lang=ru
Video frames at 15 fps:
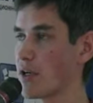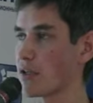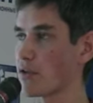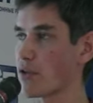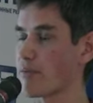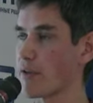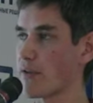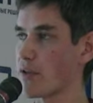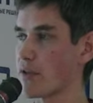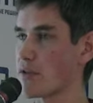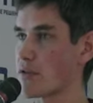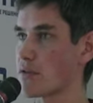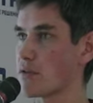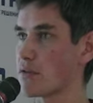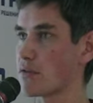которая
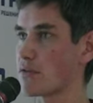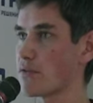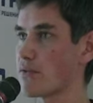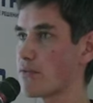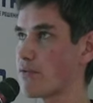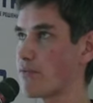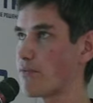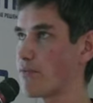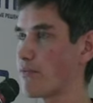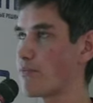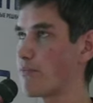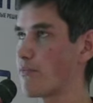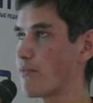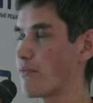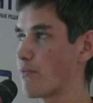появилась в
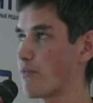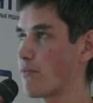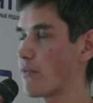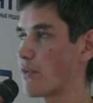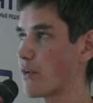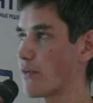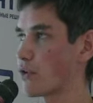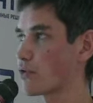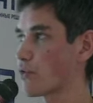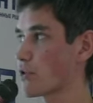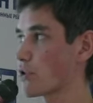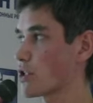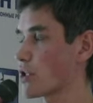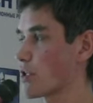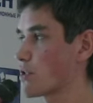э,
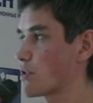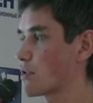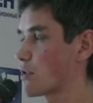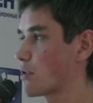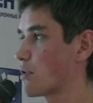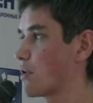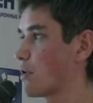Virtuoso 6.